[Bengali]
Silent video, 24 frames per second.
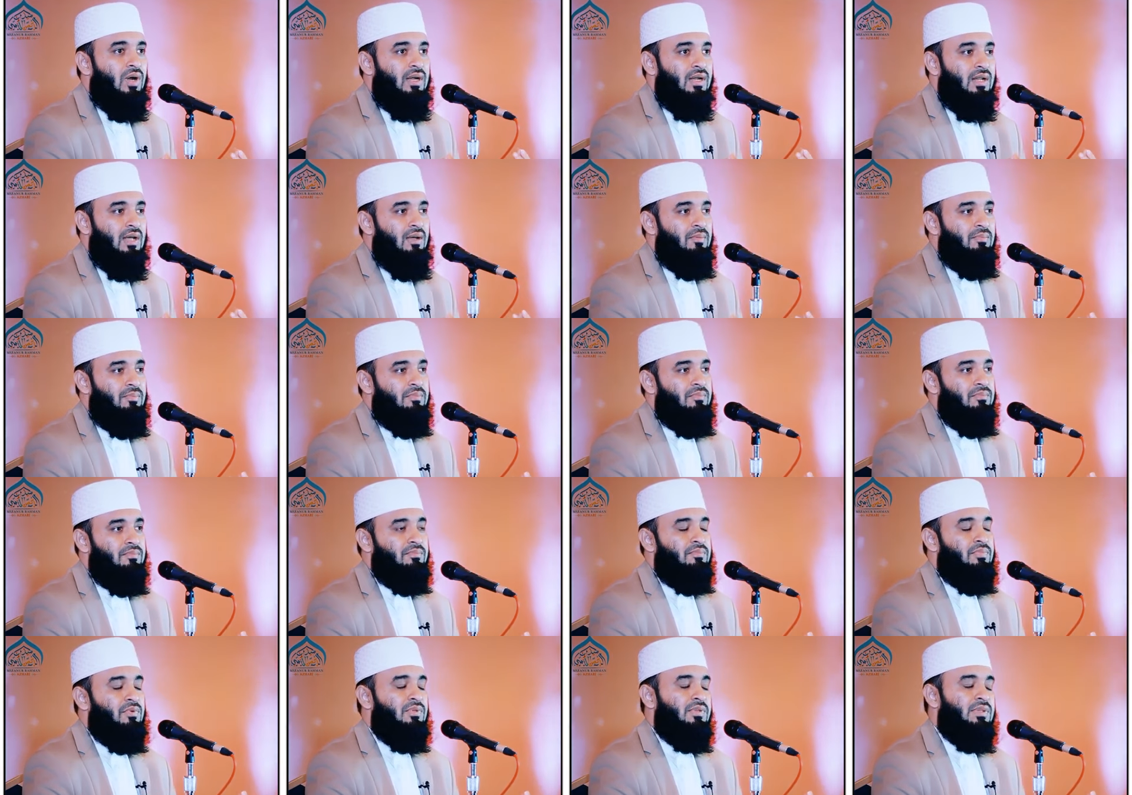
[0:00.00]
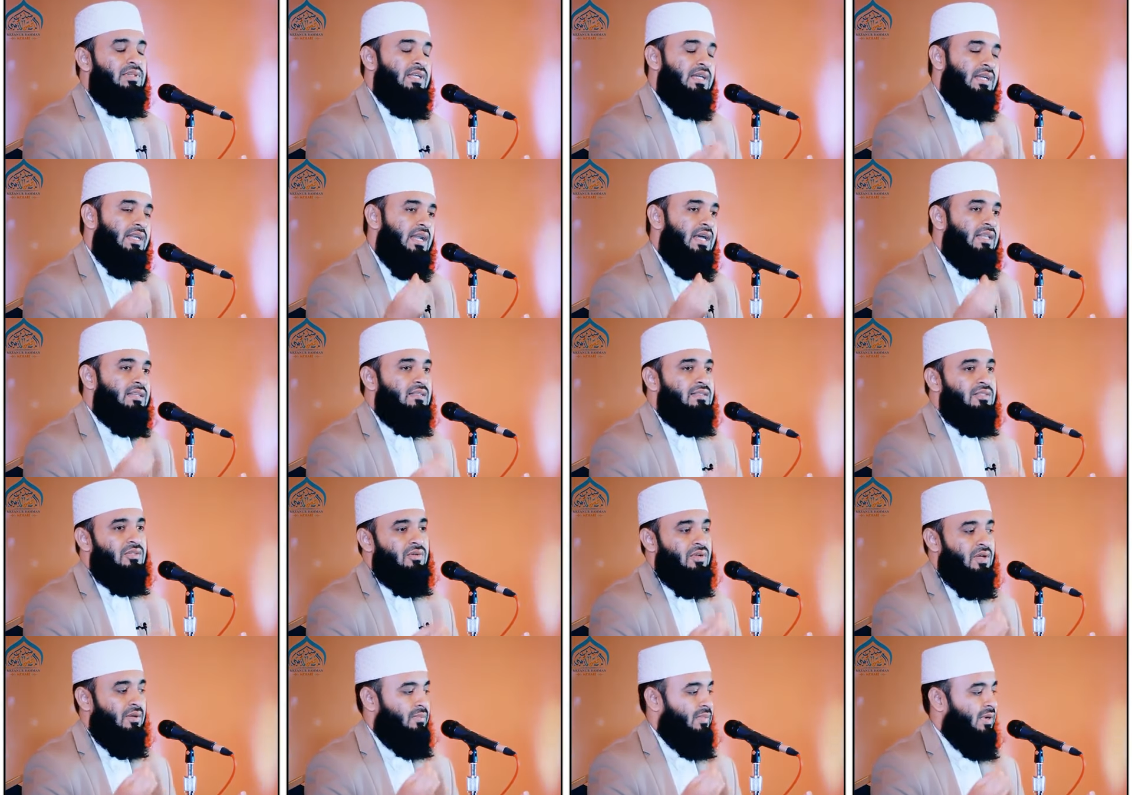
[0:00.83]
দোয়াটা প্রত্যেক রাতে
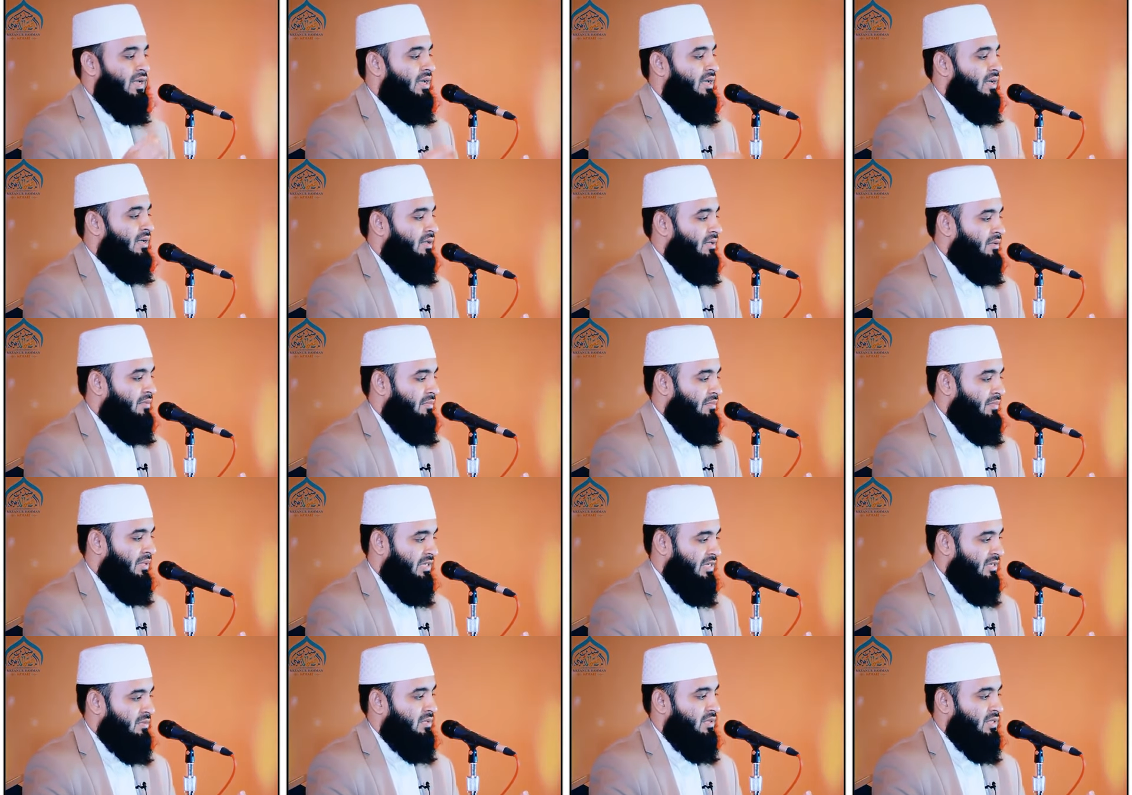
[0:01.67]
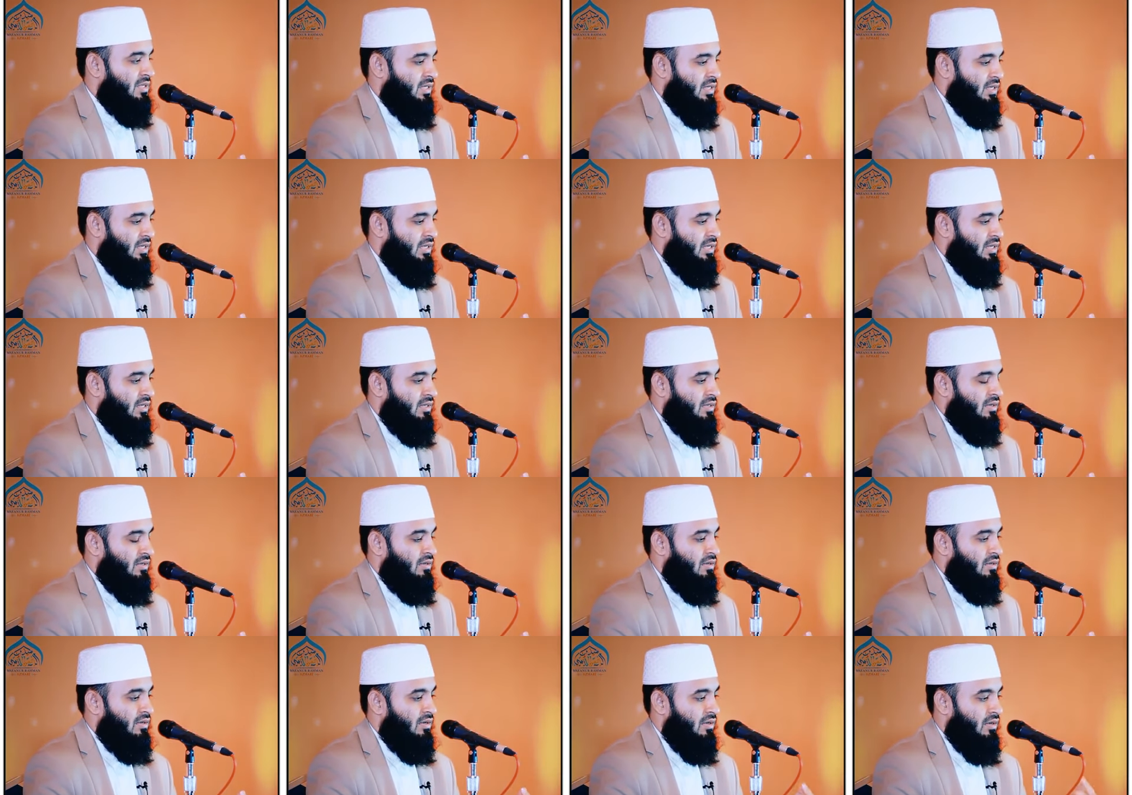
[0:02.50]
যেন আমরা বেশি বেশি
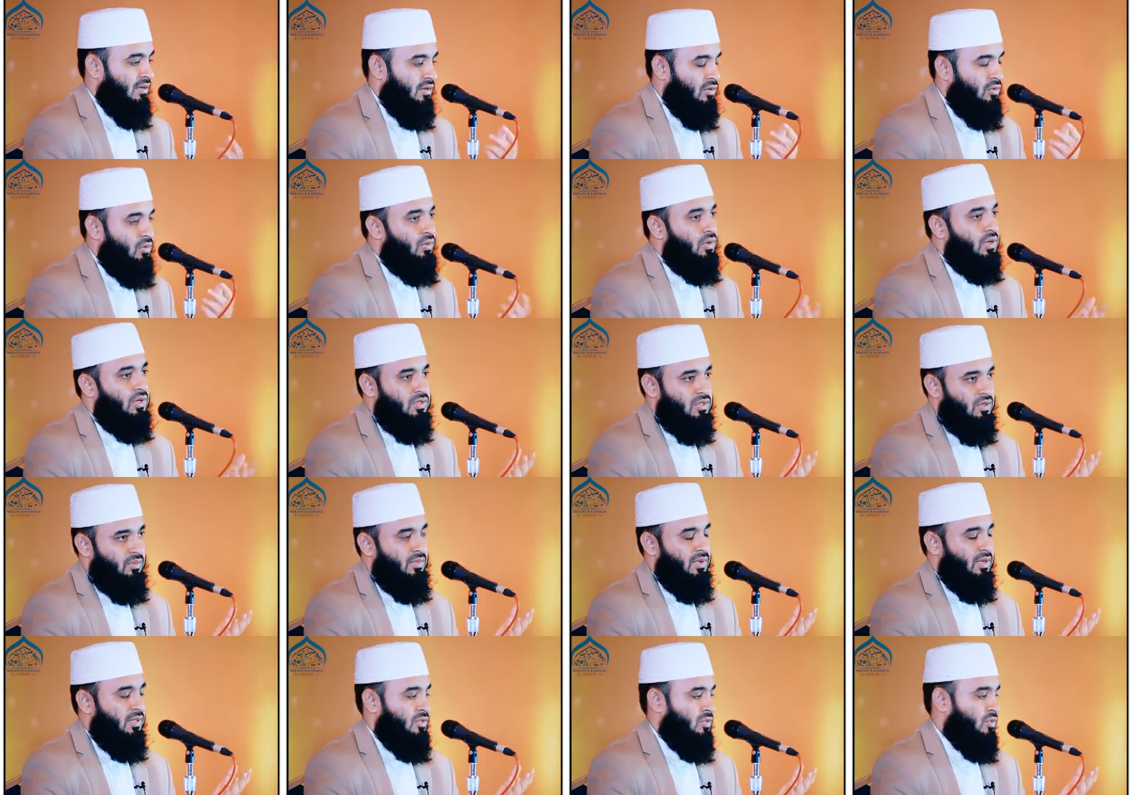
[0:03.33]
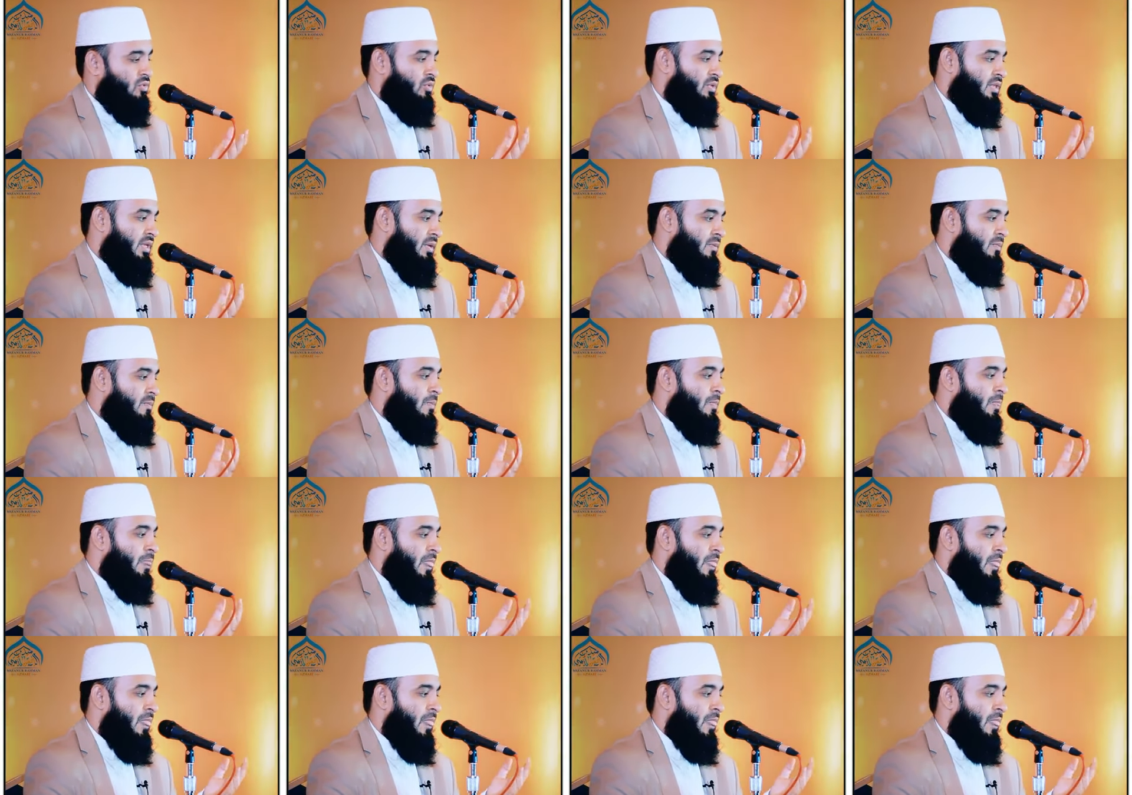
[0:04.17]
করি সম্মানিত শুধু